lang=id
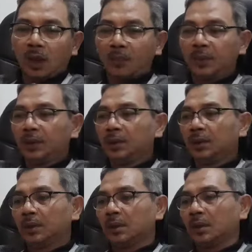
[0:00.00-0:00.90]

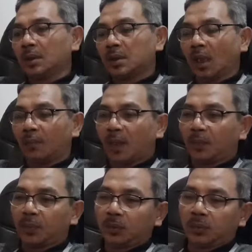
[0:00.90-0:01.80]
Tapi
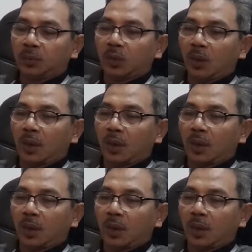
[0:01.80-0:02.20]
siapapun dua